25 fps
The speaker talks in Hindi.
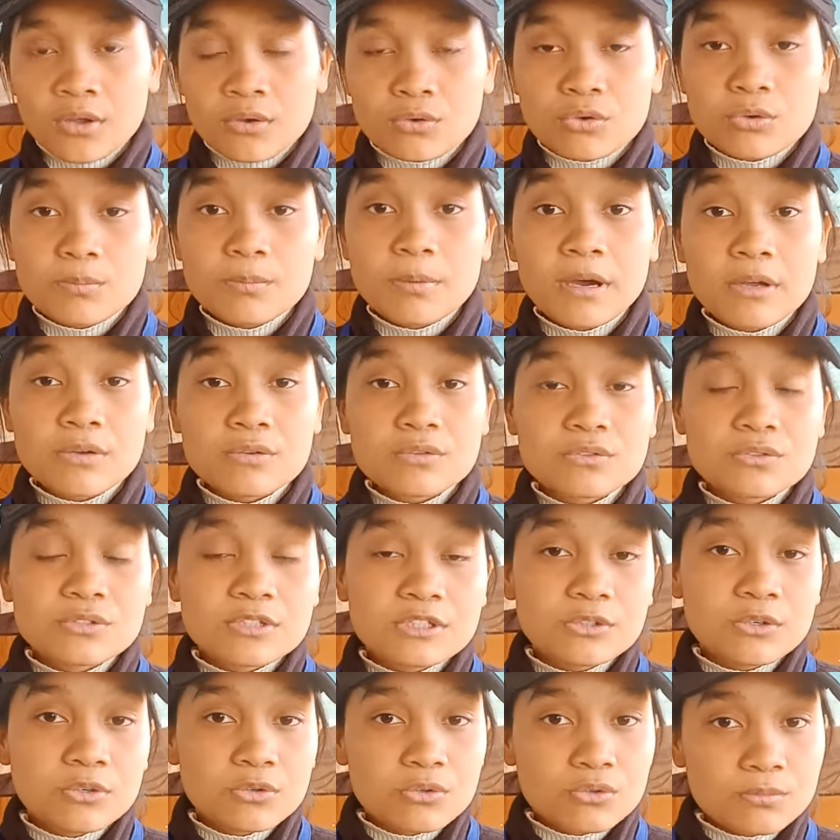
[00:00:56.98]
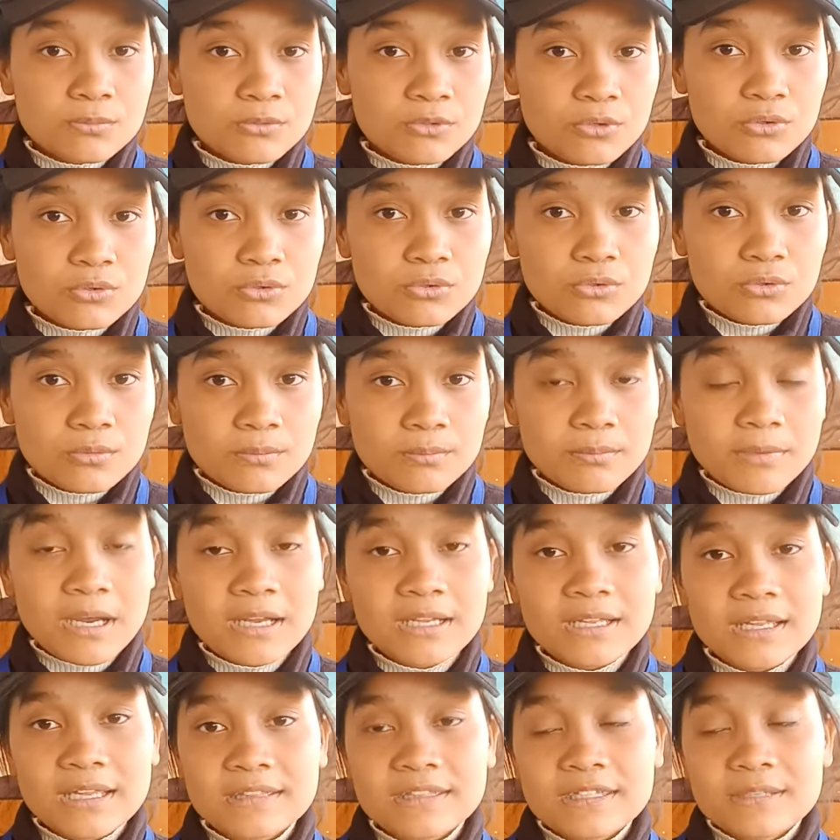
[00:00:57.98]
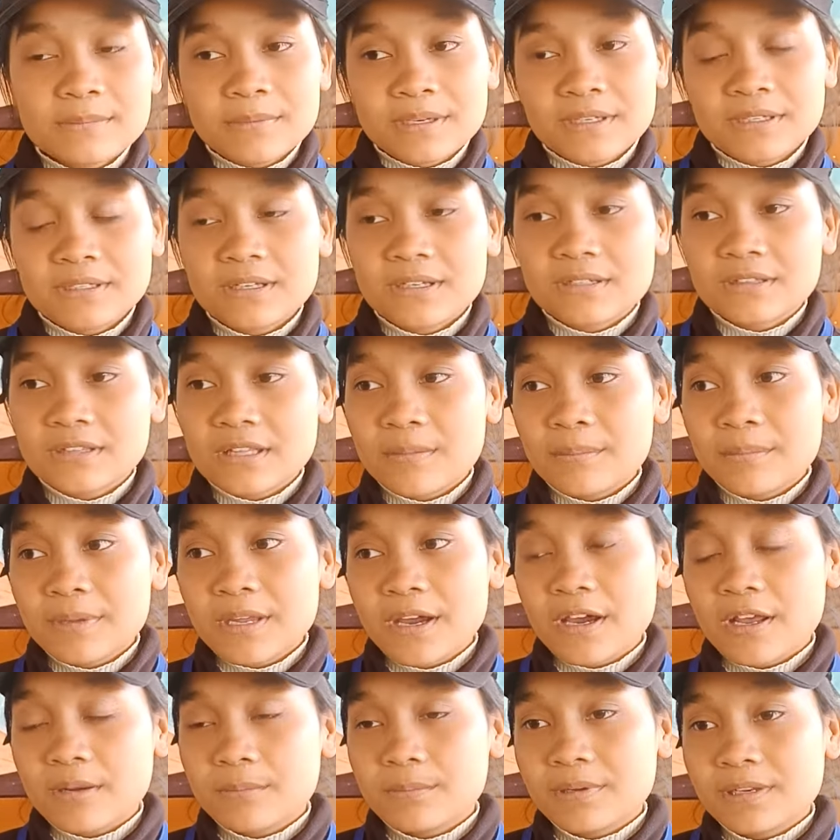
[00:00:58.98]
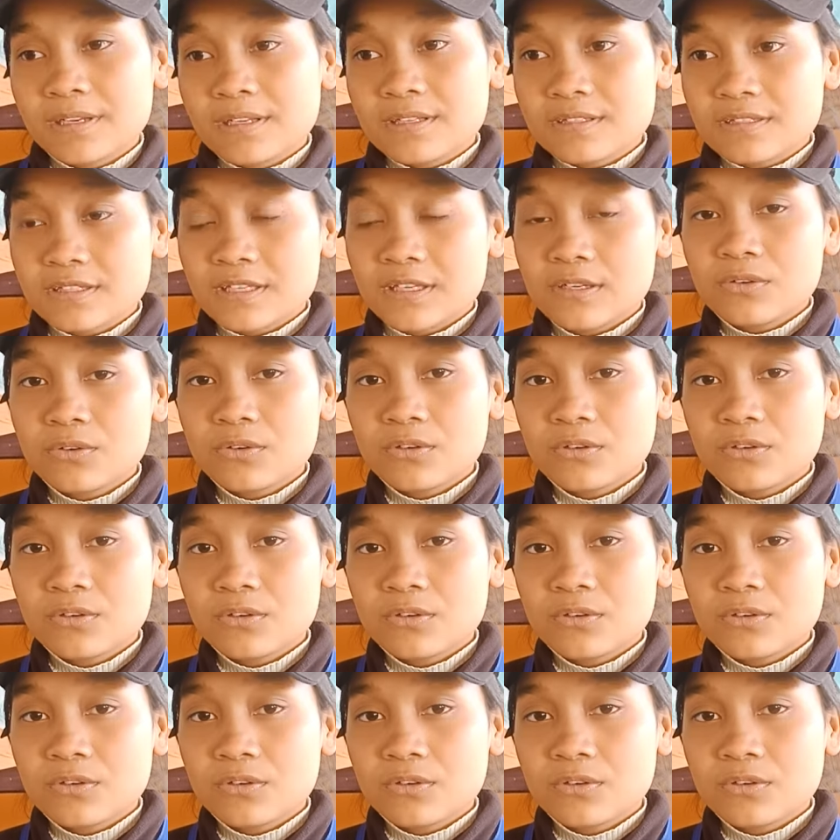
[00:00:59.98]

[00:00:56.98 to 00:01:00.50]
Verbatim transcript: गुब्बारों से धोलू मोलू माँ कहती मन करता मैं हर पल इससे